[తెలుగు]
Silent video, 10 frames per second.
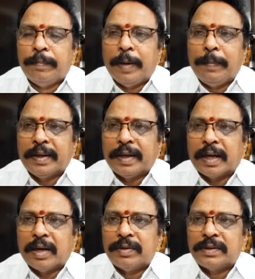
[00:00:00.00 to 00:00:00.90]
పబ్లిక్
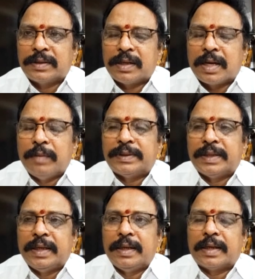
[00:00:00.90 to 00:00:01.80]
అకౌంట్స్
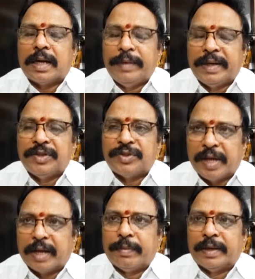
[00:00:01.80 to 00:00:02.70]
కమిటీ కమిటీ
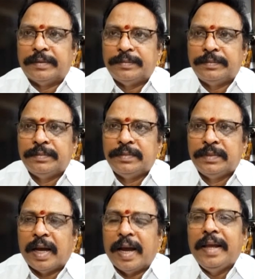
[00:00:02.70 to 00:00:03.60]
చైర్మన్
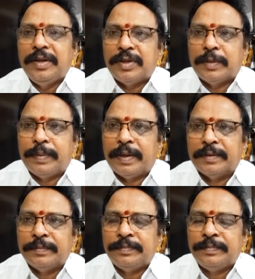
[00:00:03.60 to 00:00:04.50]
ఆయన చెప్పాడు
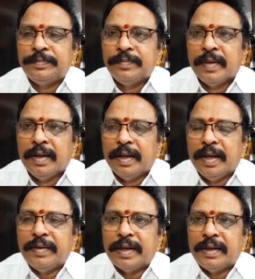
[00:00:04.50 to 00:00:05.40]

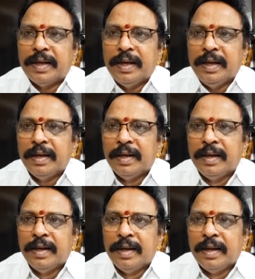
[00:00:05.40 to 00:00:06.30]
ఏమిటంటే
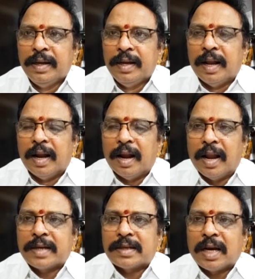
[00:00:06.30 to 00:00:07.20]

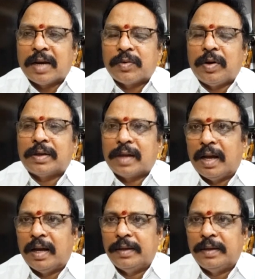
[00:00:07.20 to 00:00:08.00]
లక్ష కోట్ల